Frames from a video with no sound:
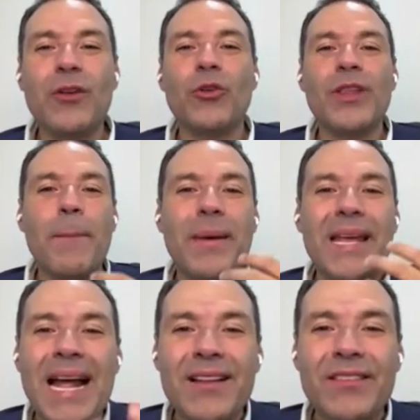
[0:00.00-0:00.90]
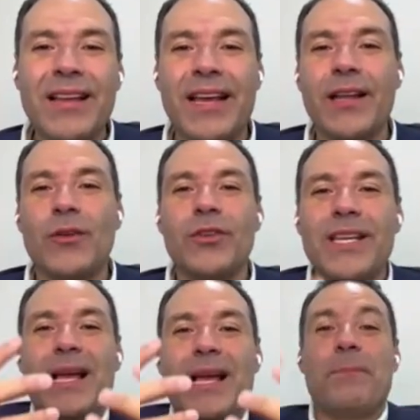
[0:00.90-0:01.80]
que nos dé esperanza, que nos
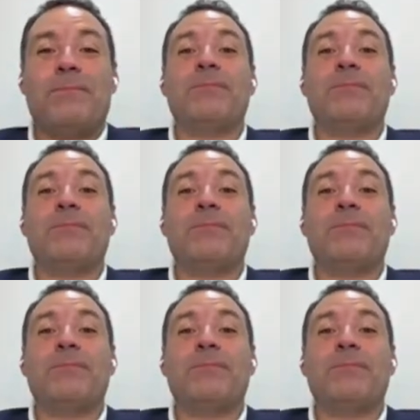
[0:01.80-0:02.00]
diga,